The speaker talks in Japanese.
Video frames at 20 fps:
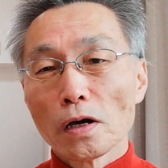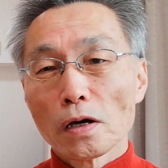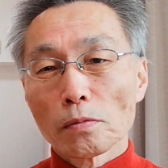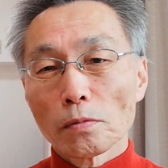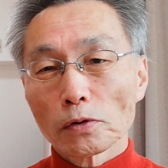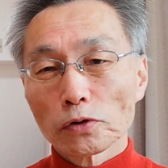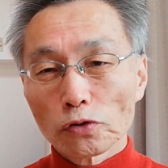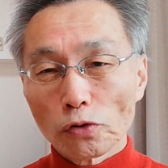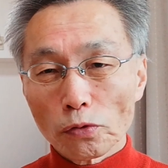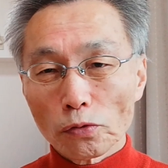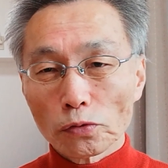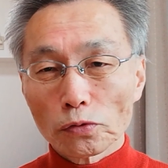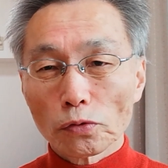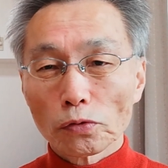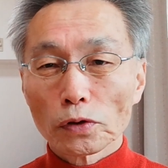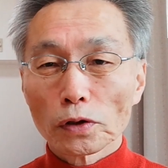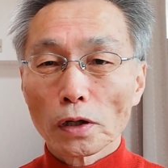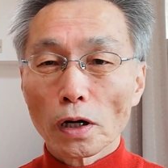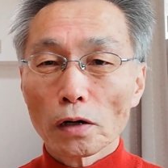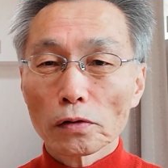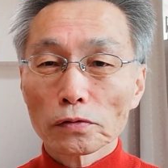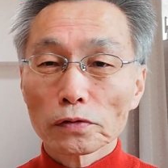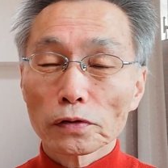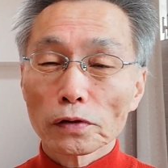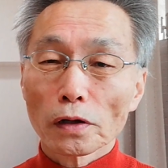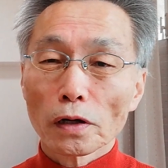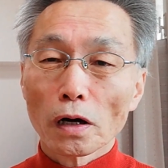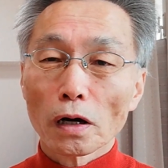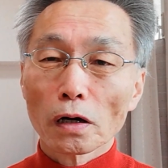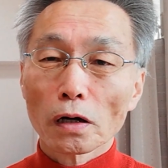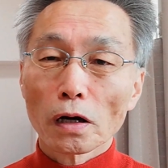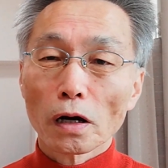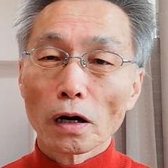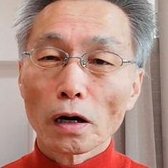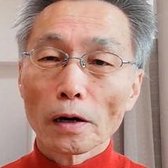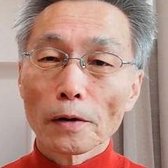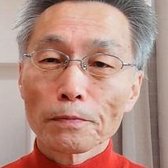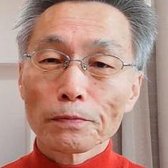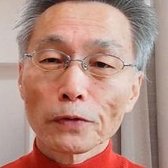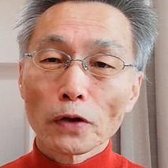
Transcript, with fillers: まあ、その時カウンセラーが